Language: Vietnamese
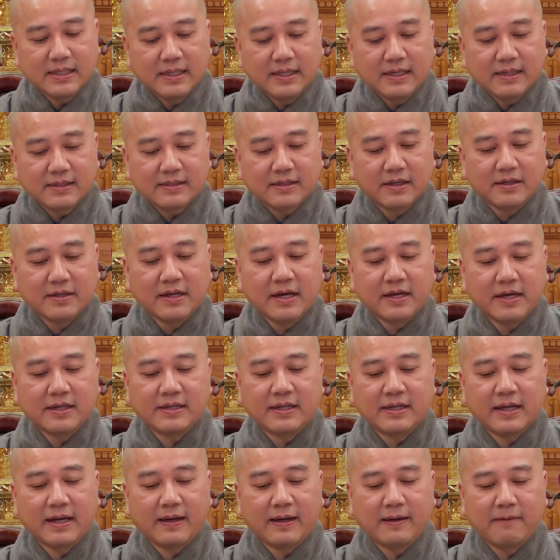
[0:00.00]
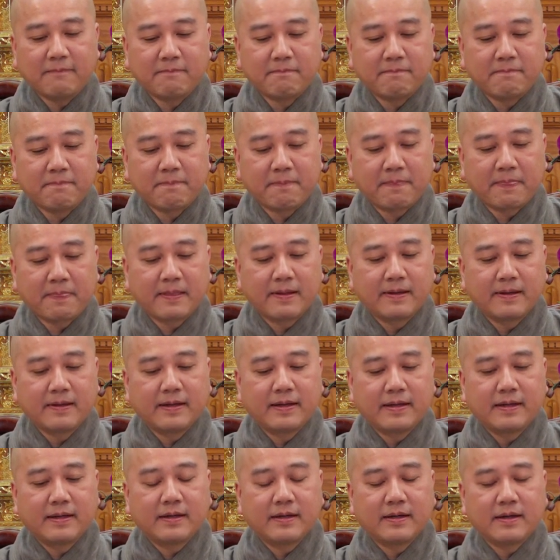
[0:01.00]
Cho nên à,
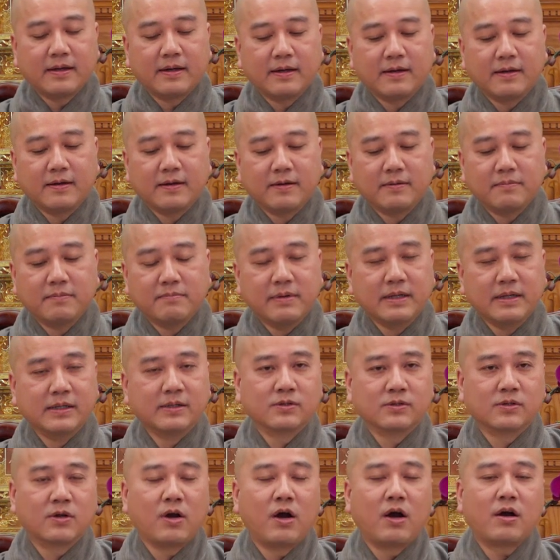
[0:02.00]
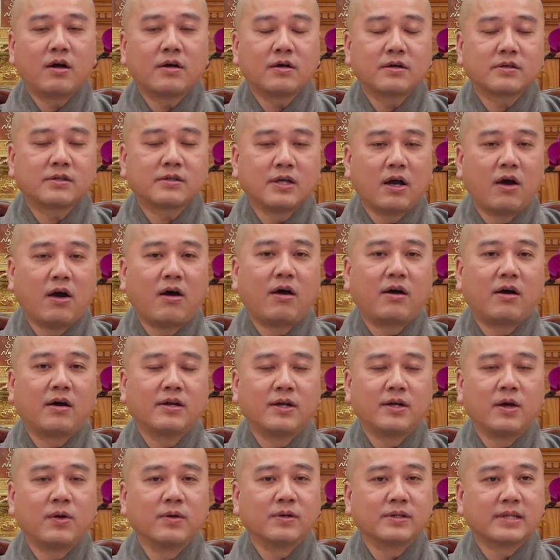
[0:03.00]
à, mình có
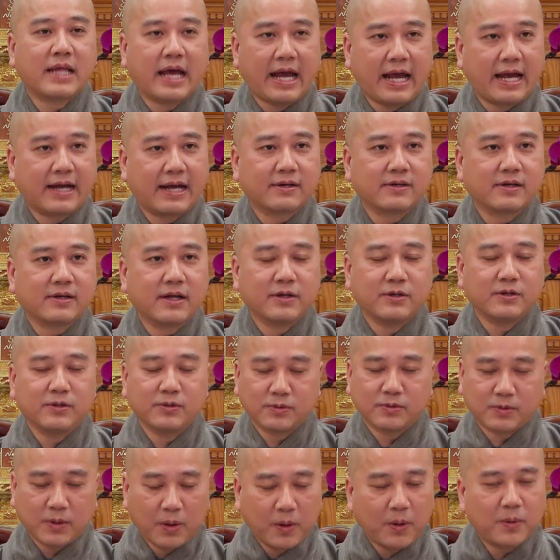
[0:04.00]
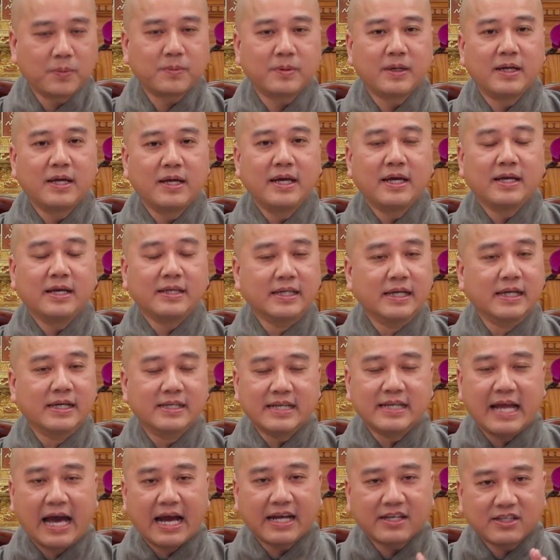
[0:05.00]
cho nội tạng là điều tốt,
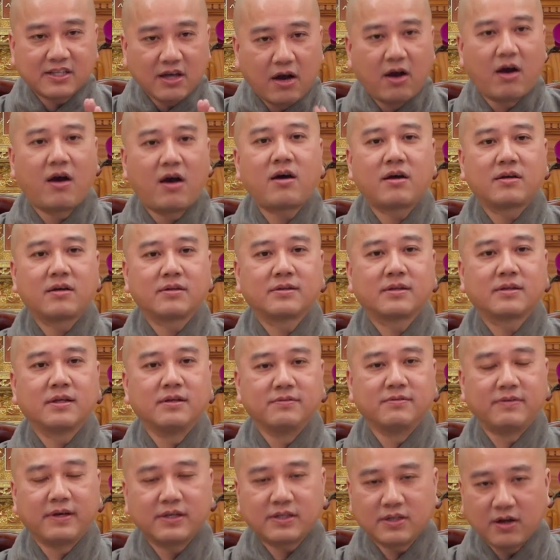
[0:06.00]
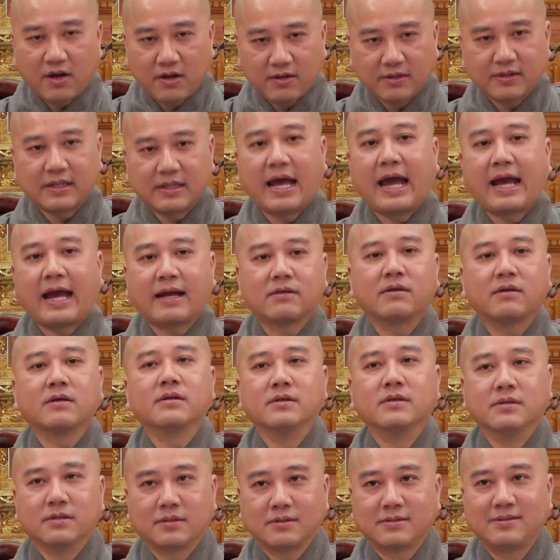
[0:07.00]
nhưng đã cho thì phải cho người ta ăn cho
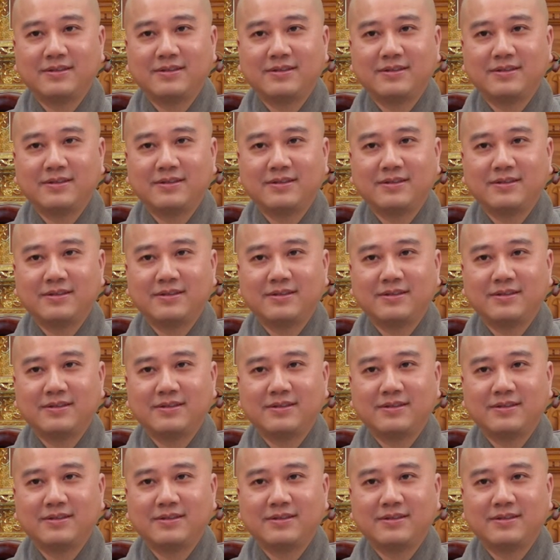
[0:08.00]
được.